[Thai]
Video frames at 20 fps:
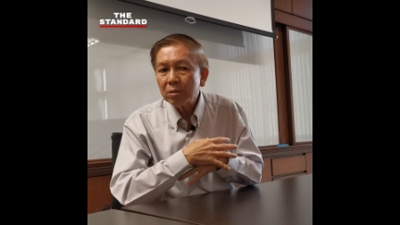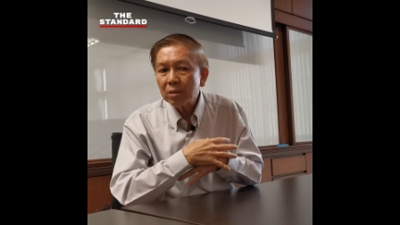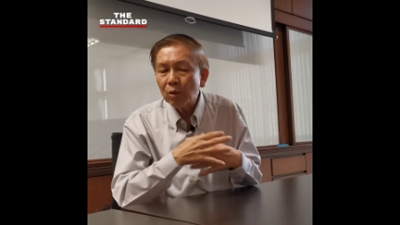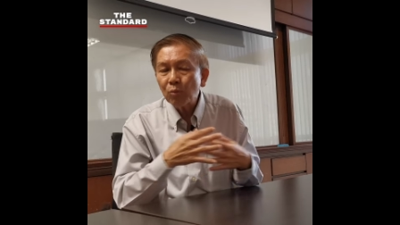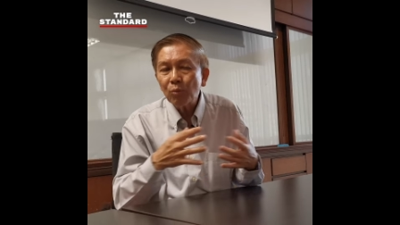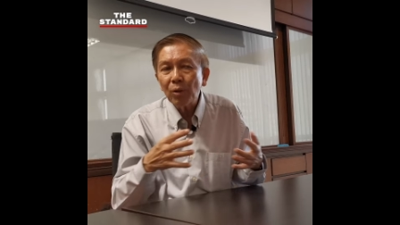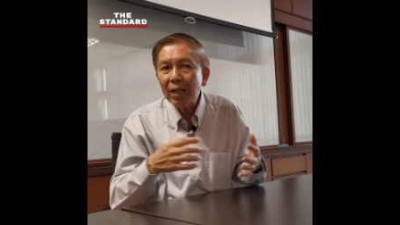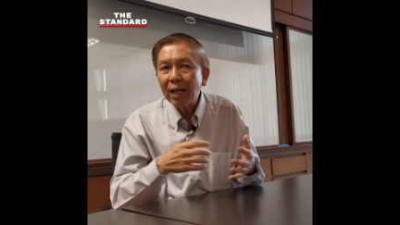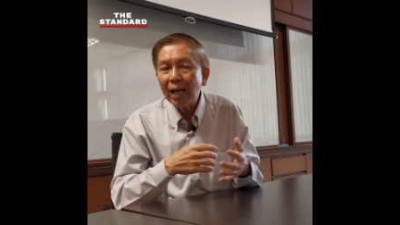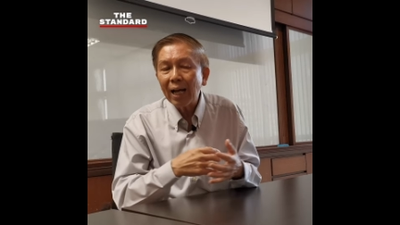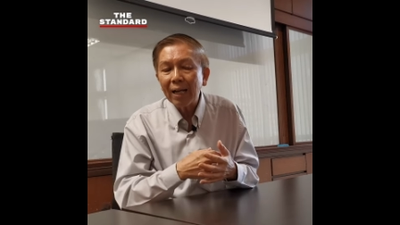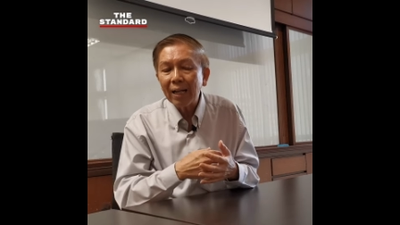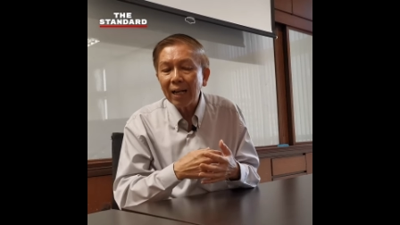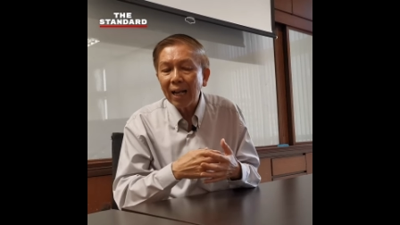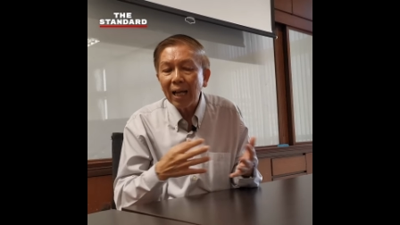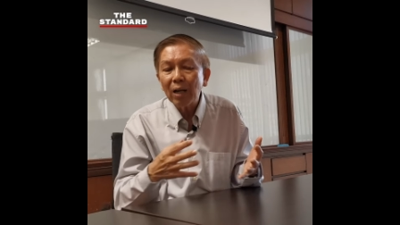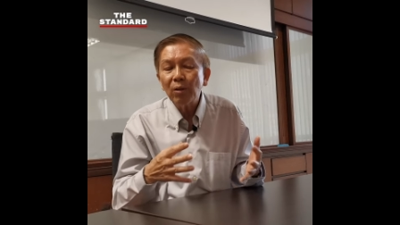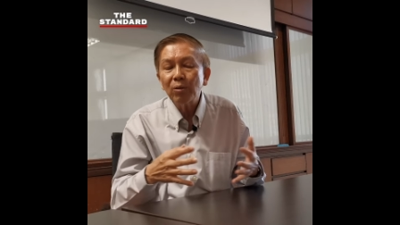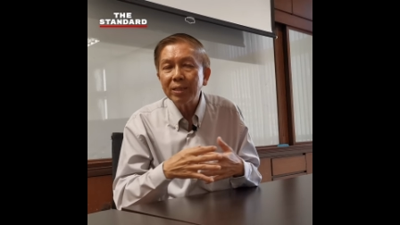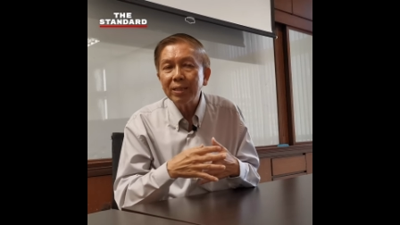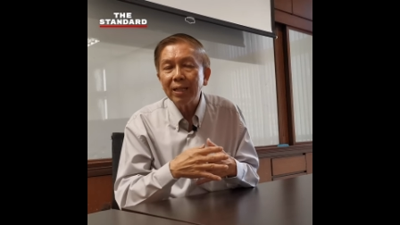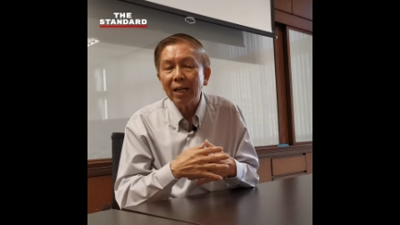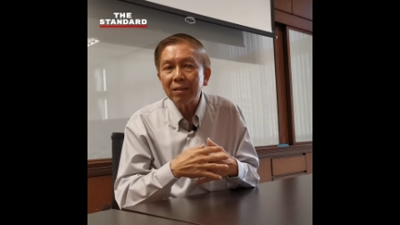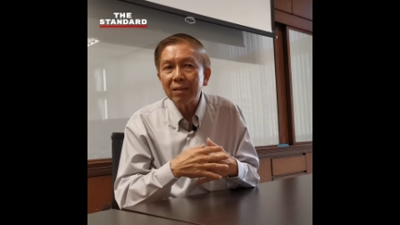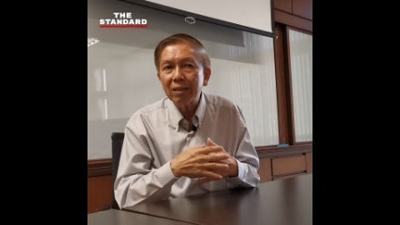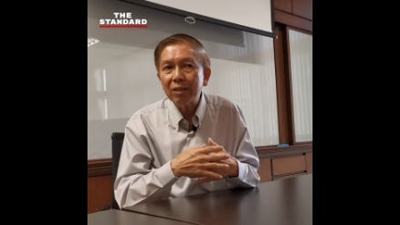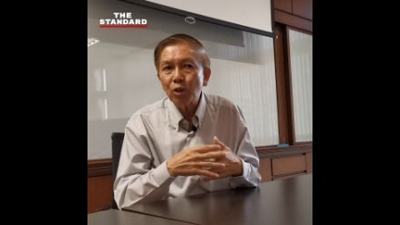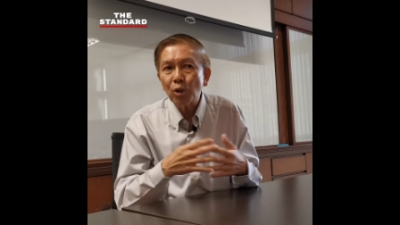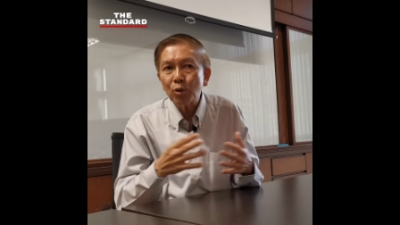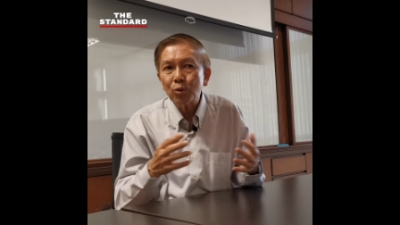ถึงเวลาแล้วหรือยัง
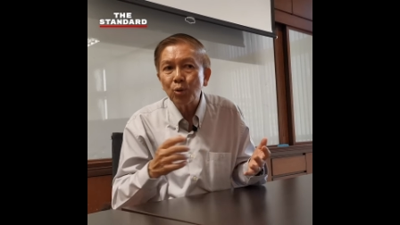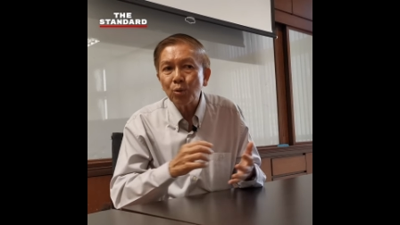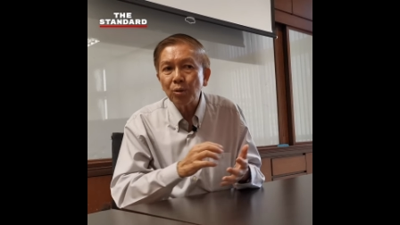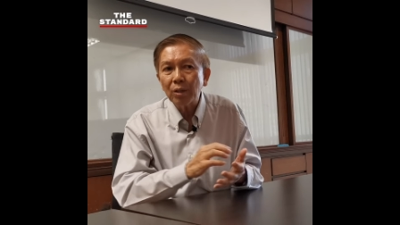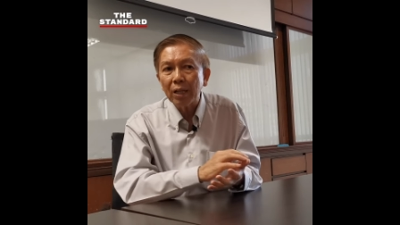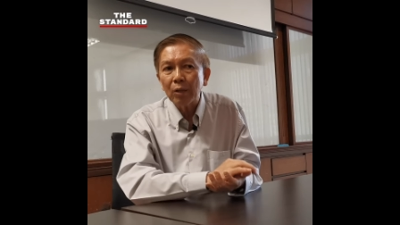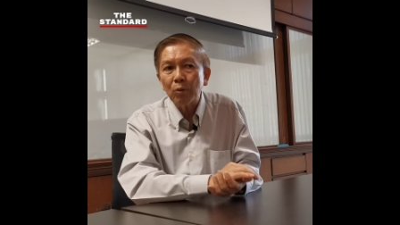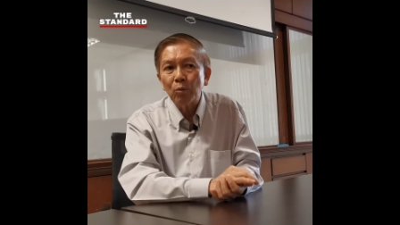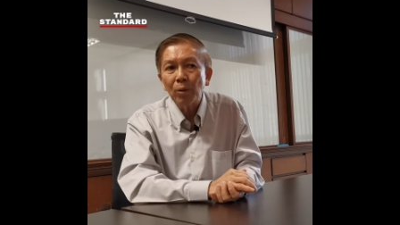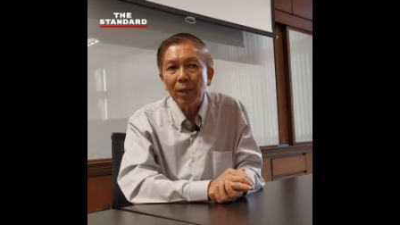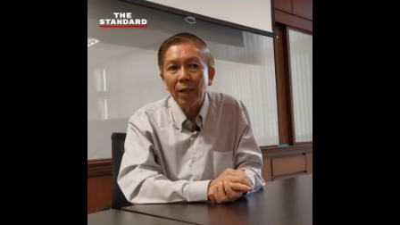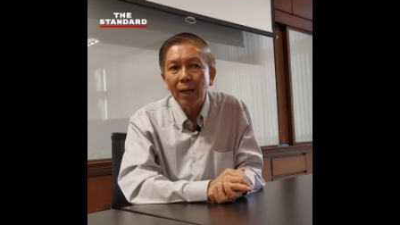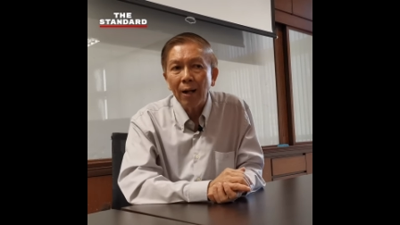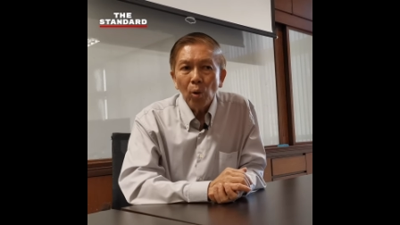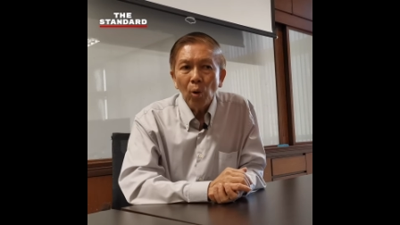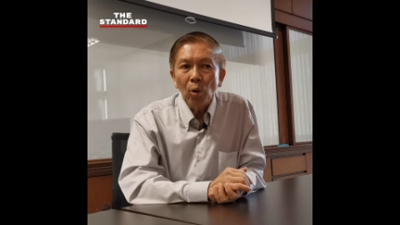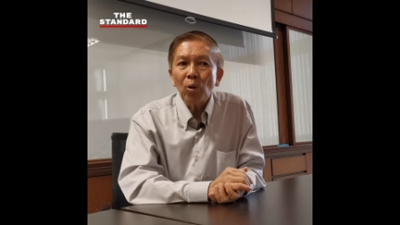ที่ต้องยุติว่า